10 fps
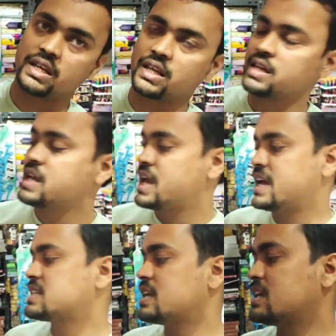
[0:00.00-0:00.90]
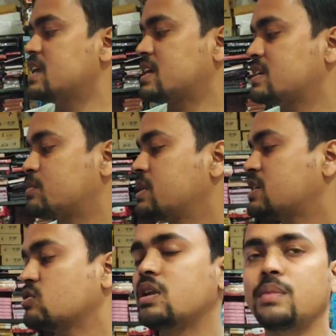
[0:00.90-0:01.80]
देंगे बिल्कुल ऐसा नहीं है की
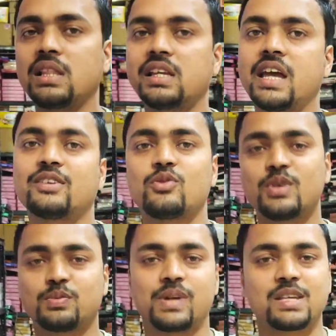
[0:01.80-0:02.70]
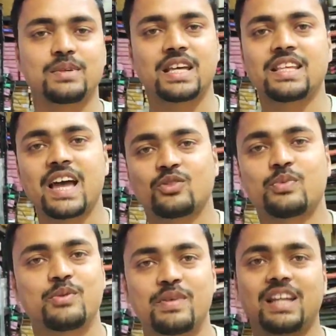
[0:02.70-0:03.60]
डेढ़ सौ वाला माल दिखा एक सौ बीस प्राइस बता है तो
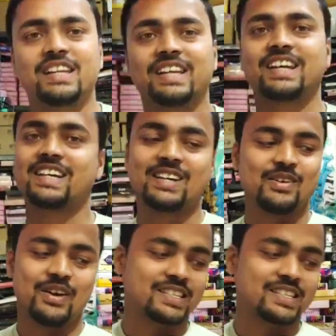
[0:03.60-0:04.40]
फिर माल ही नहीं है